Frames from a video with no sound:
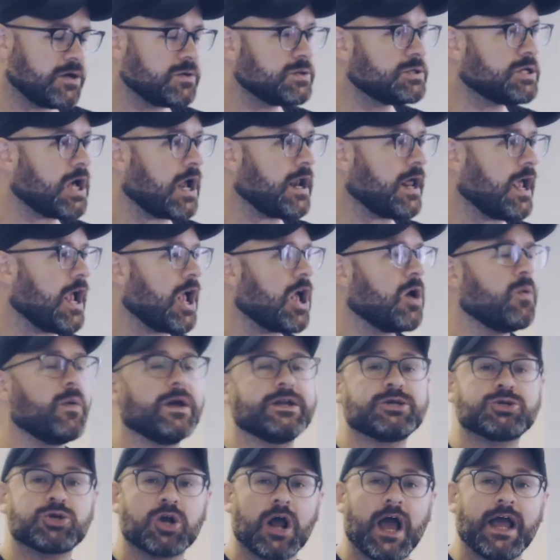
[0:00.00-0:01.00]
Quindi c'è un lavoro
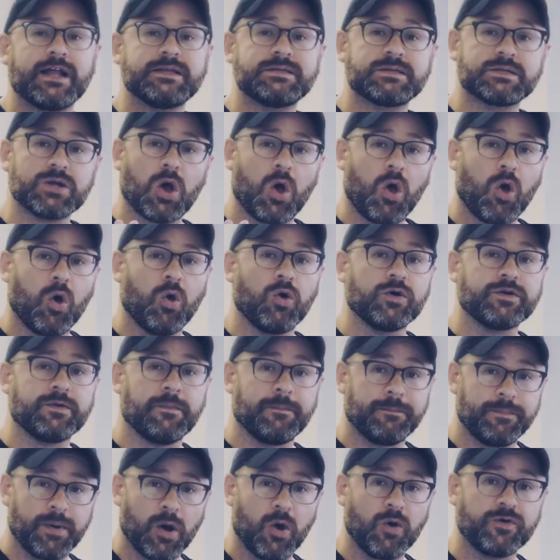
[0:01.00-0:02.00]
curatoriale
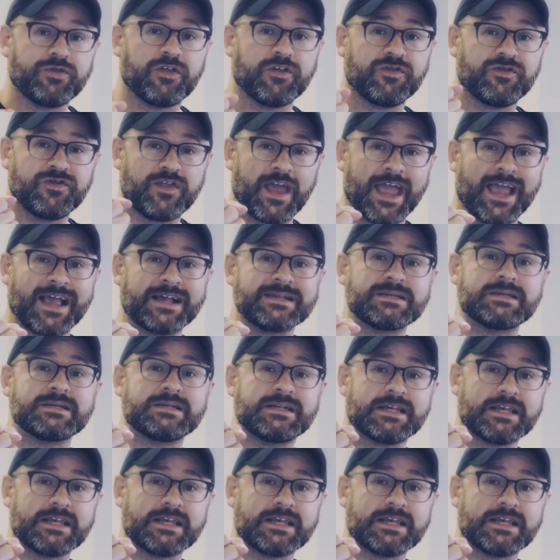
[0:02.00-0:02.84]
molto forte e molto